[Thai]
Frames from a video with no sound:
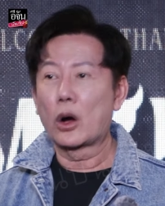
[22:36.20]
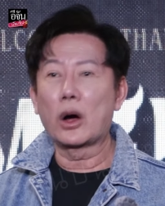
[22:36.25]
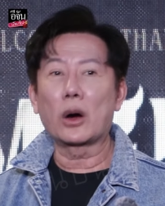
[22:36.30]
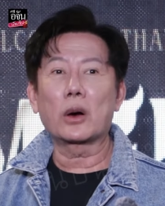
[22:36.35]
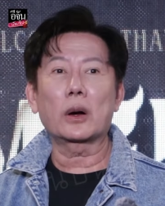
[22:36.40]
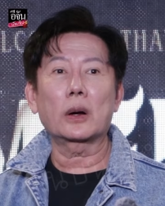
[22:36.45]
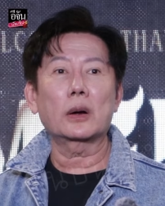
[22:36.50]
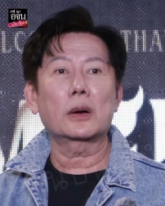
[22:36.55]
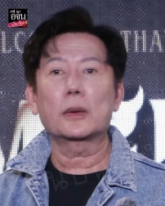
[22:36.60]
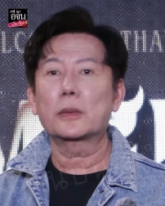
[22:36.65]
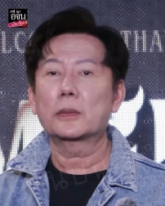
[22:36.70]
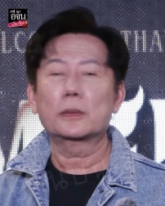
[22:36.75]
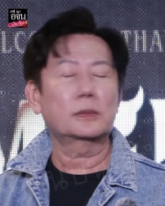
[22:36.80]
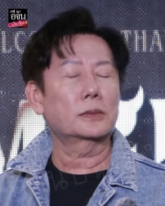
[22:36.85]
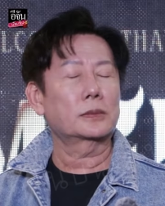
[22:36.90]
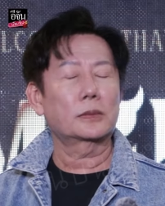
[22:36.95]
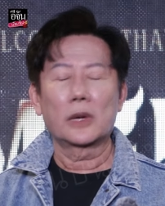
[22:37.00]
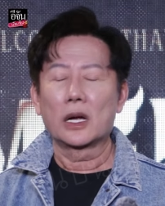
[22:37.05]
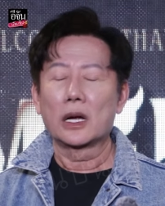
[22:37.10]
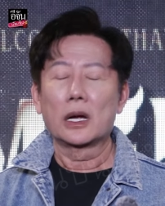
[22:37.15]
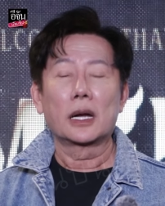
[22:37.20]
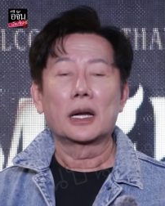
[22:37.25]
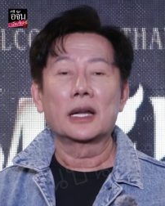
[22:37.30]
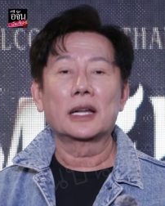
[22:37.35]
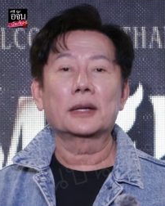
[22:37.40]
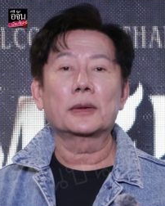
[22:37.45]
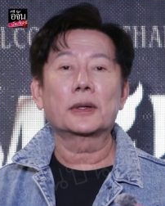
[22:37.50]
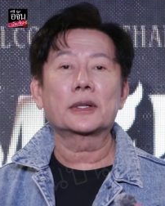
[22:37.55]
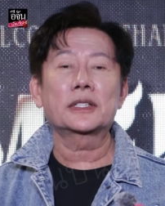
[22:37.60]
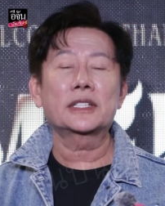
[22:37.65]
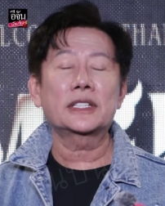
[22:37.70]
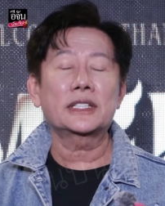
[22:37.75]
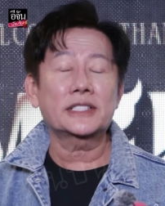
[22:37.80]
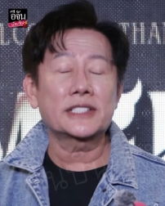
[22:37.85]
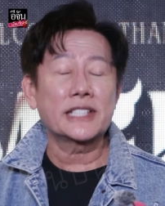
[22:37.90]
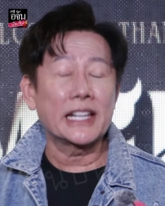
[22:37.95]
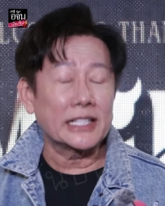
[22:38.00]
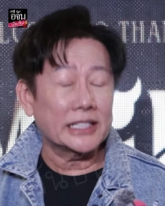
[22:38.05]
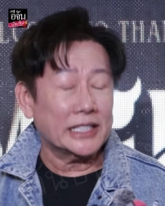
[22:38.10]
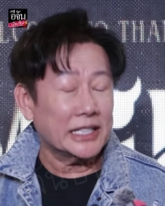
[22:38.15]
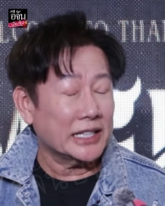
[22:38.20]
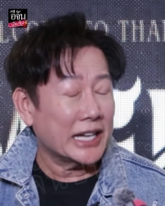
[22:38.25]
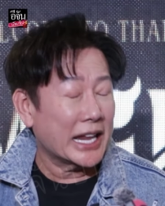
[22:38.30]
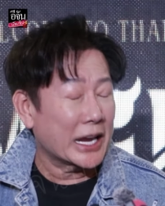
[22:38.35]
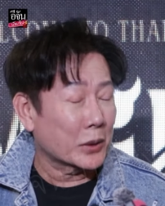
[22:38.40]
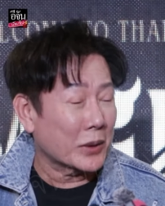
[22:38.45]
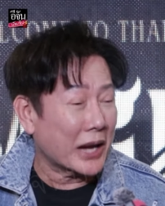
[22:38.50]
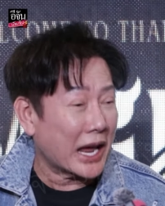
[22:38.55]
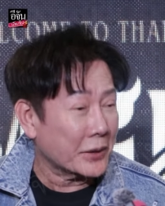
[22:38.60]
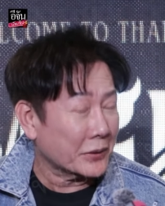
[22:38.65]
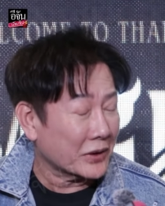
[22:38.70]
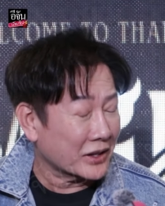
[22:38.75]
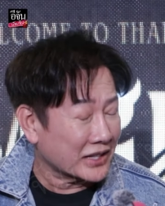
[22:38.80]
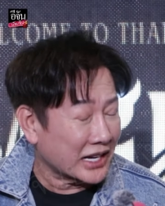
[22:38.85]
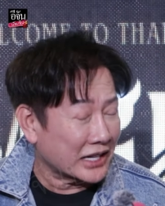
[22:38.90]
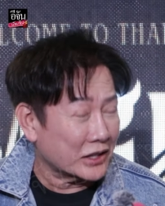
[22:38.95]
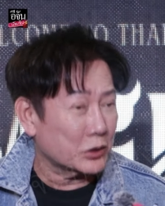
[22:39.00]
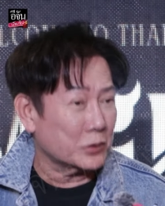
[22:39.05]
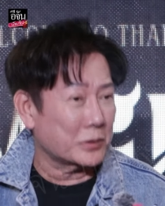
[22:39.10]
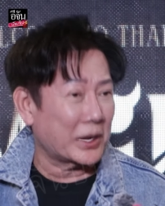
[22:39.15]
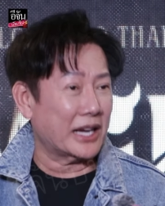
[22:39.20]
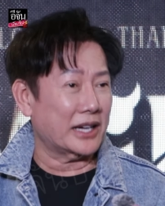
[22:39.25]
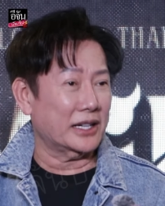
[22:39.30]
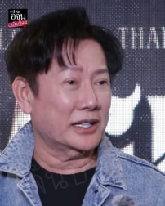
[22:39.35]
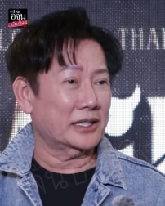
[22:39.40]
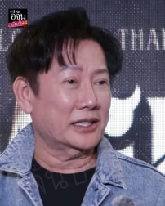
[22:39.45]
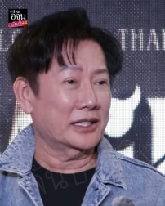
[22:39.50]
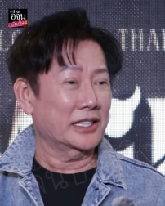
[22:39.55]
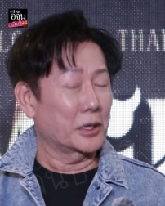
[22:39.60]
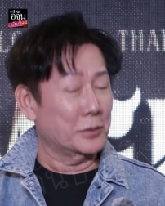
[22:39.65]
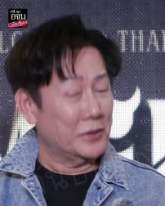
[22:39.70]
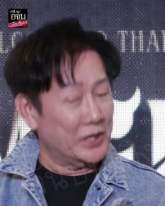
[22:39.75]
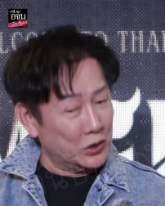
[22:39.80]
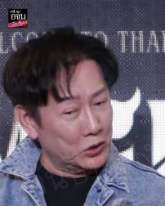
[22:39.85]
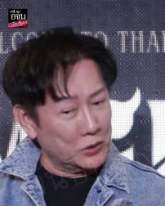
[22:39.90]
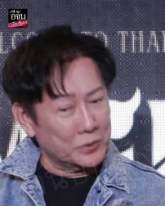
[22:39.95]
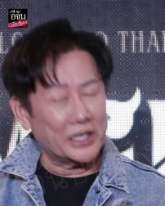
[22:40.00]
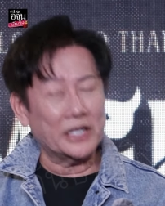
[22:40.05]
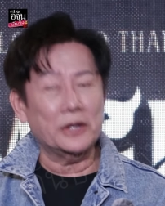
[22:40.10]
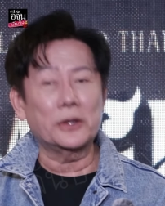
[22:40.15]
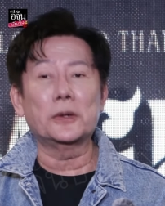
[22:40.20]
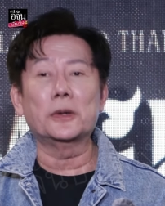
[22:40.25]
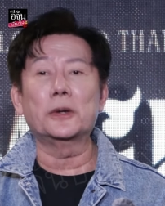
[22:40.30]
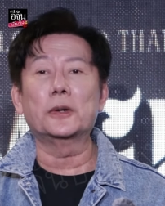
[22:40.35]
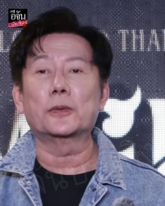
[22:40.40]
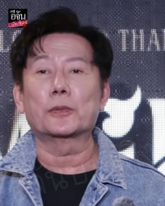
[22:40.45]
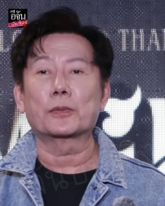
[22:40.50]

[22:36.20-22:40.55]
ลเขาจัดงานได้ไม่ตรงสเปคคือสิ่งที่เลวร้ายกว่านั้นรู้ไหมเดี๋ยวมีรูปให้ดู